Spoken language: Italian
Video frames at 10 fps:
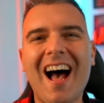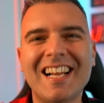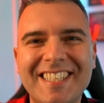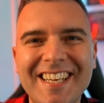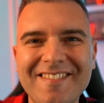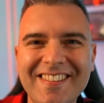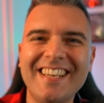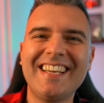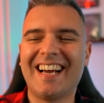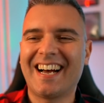AC
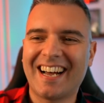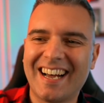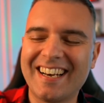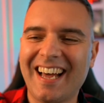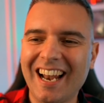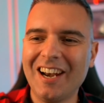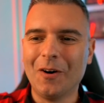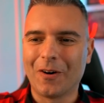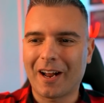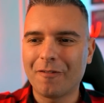Milan!
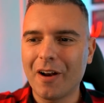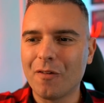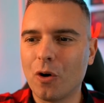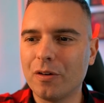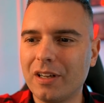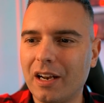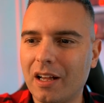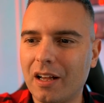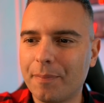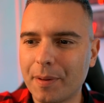Allora, volevo,
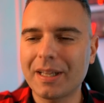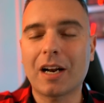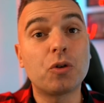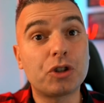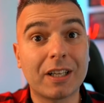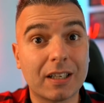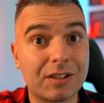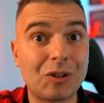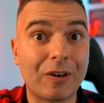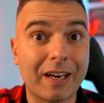prima della
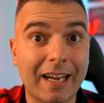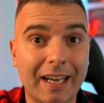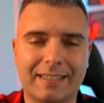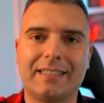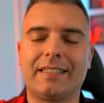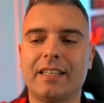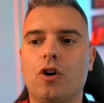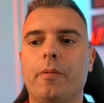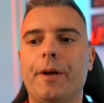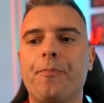considerazione ragazzi,
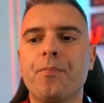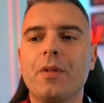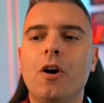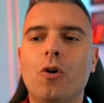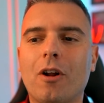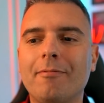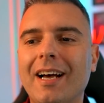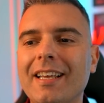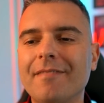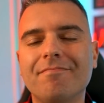siccome
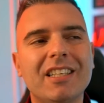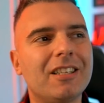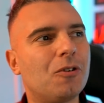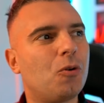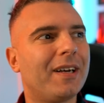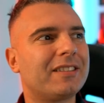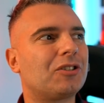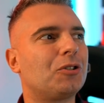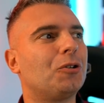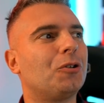oramai in,
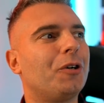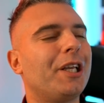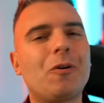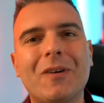questo, in